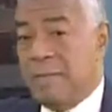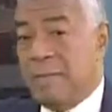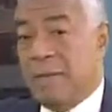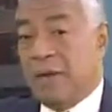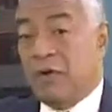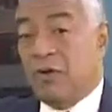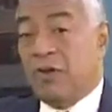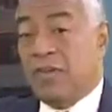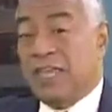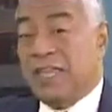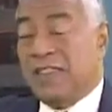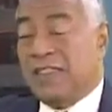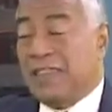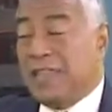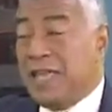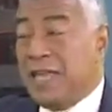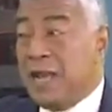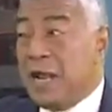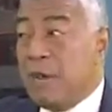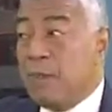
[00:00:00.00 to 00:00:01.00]
Pero quien
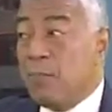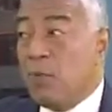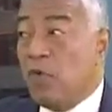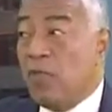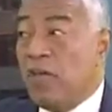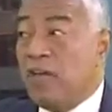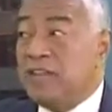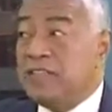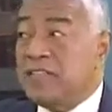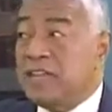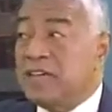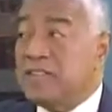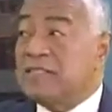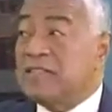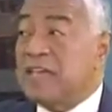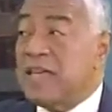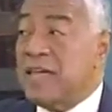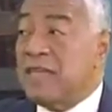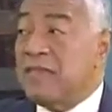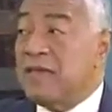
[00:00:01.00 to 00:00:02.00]
tiene el poder y se
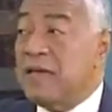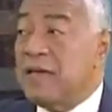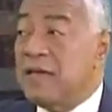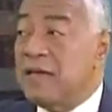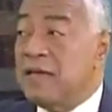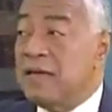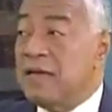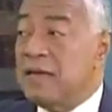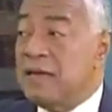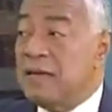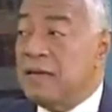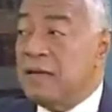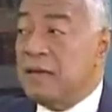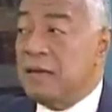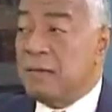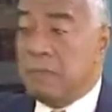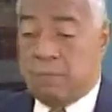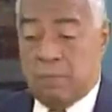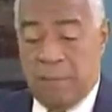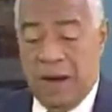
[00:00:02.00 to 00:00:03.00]
excede,
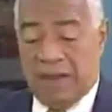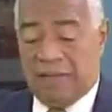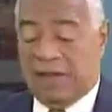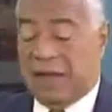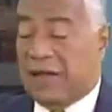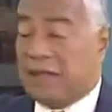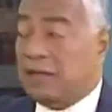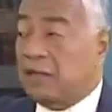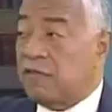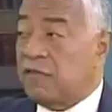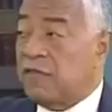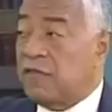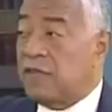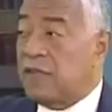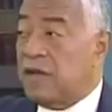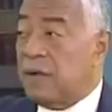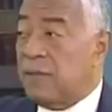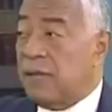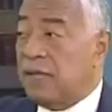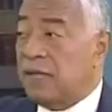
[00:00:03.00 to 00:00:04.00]
maltrata
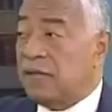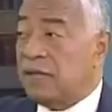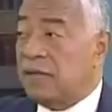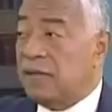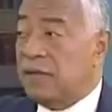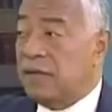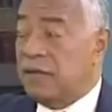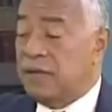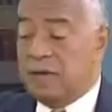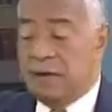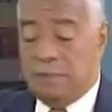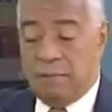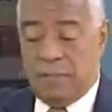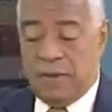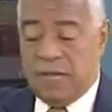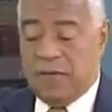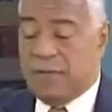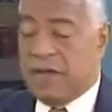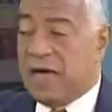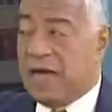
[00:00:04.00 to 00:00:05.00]
físicamente,
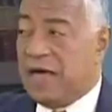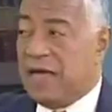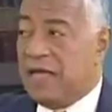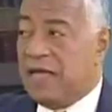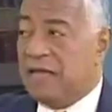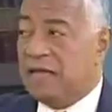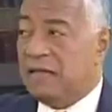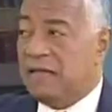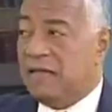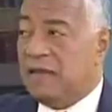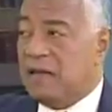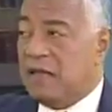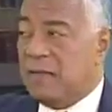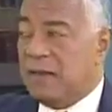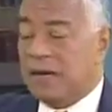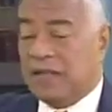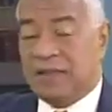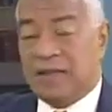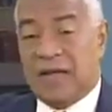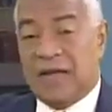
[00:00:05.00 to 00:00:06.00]
priva a la gente de
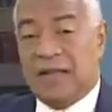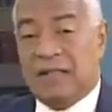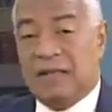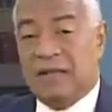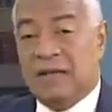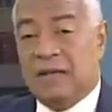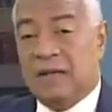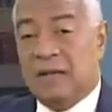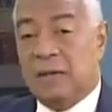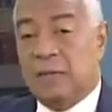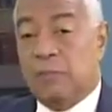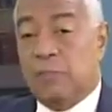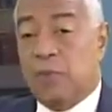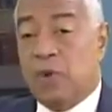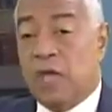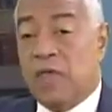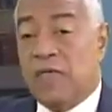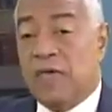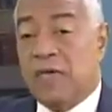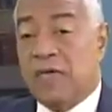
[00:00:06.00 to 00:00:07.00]
libertad,
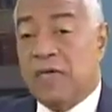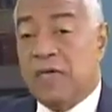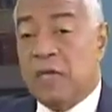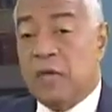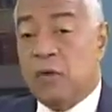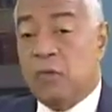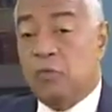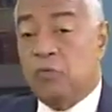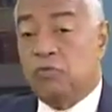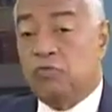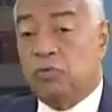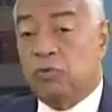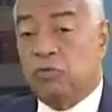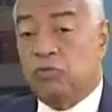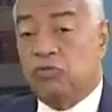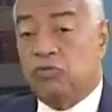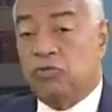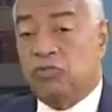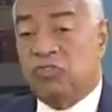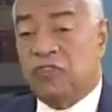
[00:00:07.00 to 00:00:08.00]
puede incluso
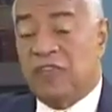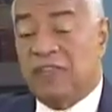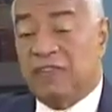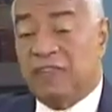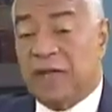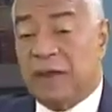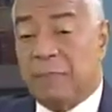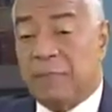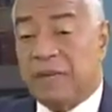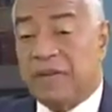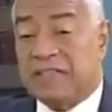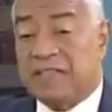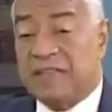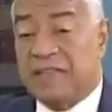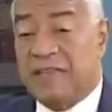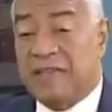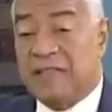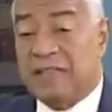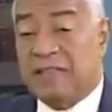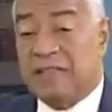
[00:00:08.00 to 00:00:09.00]
sentar
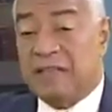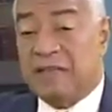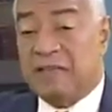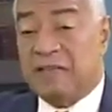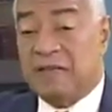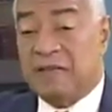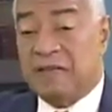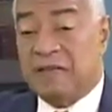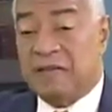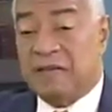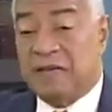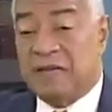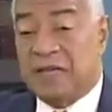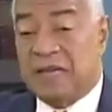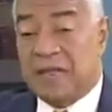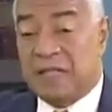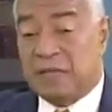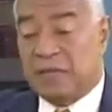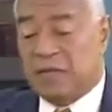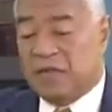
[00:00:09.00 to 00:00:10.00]
precedentes eh,
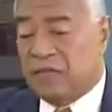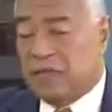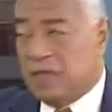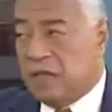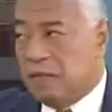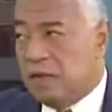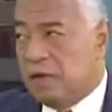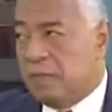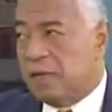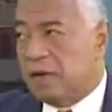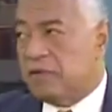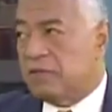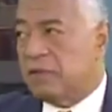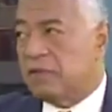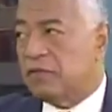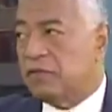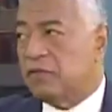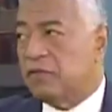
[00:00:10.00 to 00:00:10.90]
inadmisibles para una